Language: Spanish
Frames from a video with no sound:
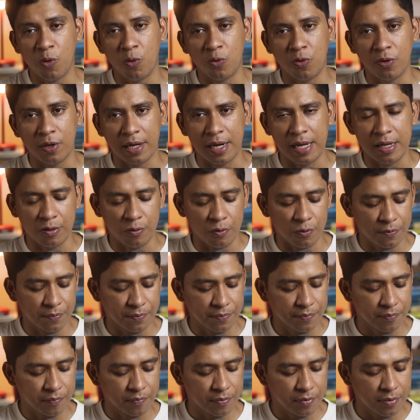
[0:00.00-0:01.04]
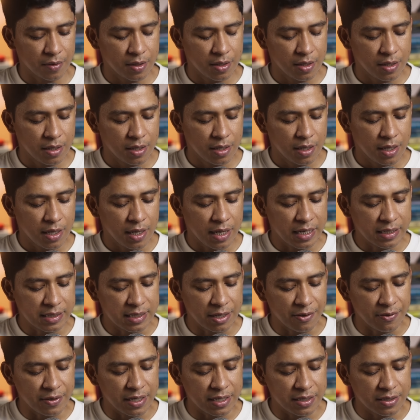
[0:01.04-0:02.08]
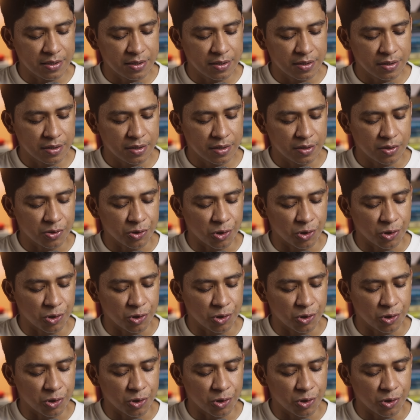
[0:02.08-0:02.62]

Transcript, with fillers: por un rato. Esa vez,